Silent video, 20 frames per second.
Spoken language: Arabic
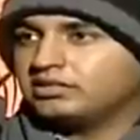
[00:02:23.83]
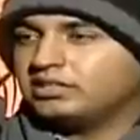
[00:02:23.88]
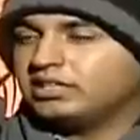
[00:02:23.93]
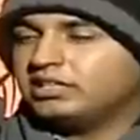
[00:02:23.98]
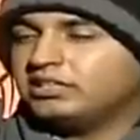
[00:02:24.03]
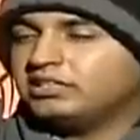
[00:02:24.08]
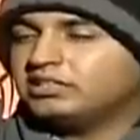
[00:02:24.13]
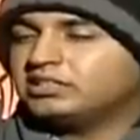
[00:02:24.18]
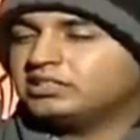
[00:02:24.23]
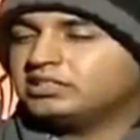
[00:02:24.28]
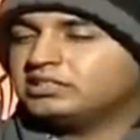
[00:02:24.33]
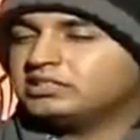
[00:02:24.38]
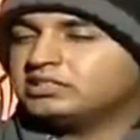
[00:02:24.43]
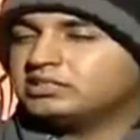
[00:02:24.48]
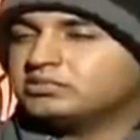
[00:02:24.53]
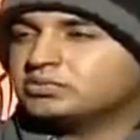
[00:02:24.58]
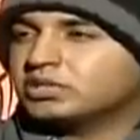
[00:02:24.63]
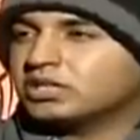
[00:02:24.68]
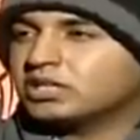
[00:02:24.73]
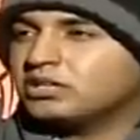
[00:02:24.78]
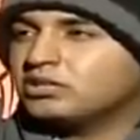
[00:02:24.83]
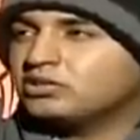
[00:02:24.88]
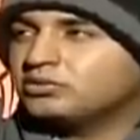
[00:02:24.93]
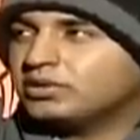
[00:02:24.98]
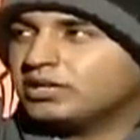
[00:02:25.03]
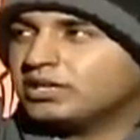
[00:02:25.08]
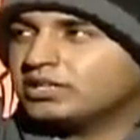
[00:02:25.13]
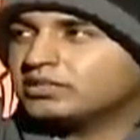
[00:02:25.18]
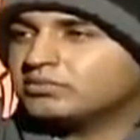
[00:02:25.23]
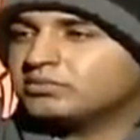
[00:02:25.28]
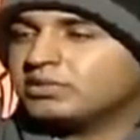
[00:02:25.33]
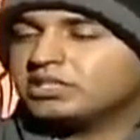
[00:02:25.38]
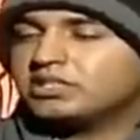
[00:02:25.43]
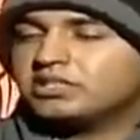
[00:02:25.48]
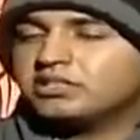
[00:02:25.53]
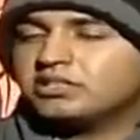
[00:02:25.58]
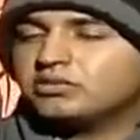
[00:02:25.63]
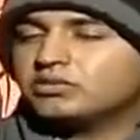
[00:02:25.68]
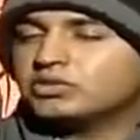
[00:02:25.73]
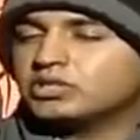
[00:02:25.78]
يعني تحس بتقلبات ما
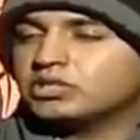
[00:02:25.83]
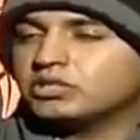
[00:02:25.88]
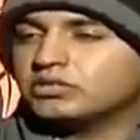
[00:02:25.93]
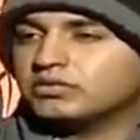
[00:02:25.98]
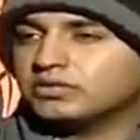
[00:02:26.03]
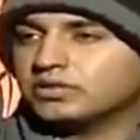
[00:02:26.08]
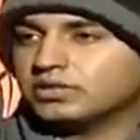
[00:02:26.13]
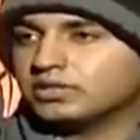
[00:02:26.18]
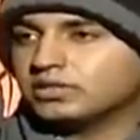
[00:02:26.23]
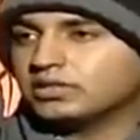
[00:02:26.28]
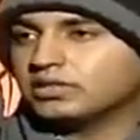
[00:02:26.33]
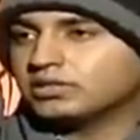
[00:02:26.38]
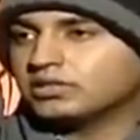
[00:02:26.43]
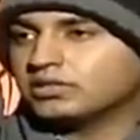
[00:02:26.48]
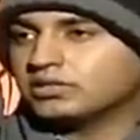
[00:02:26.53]
تدري وش اللي فيك